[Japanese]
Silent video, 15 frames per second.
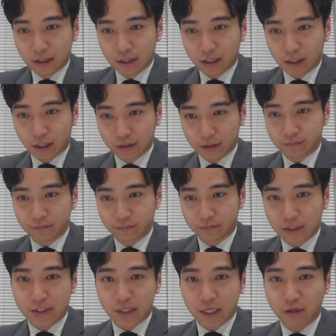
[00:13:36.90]
はい。
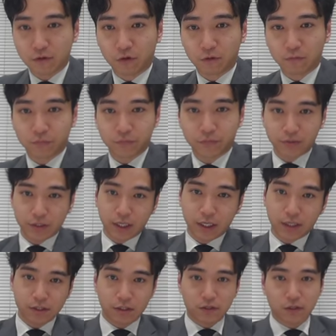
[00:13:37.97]
で、最後な
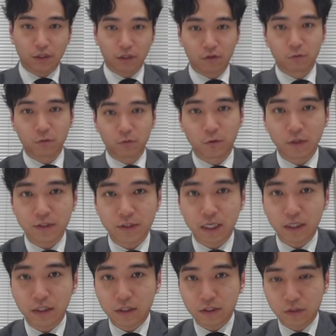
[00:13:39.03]
んですけれども、これ
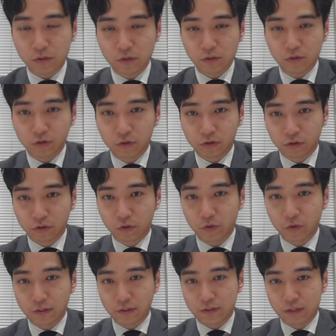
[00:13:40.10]
最近すごく
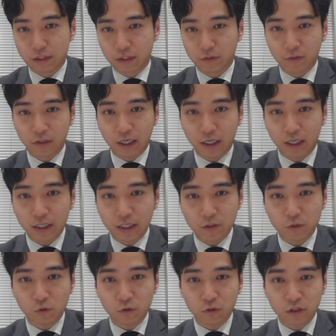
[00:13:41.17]
多いんですけれども、海外
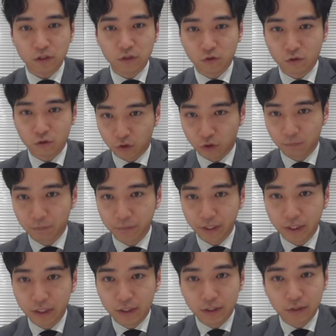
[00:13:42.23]
送金調書
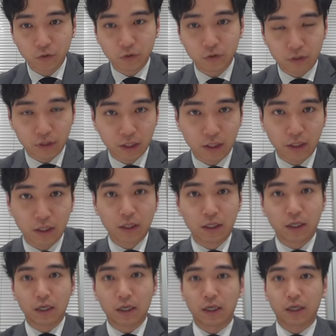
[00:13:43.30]
といって、
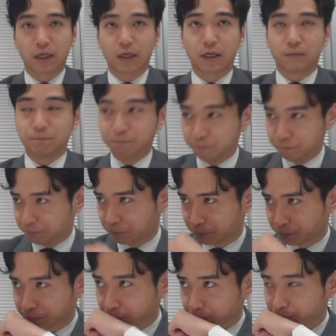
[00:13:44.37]

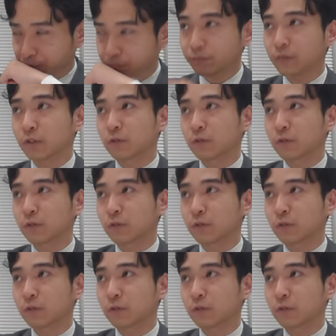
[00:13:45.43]
えー、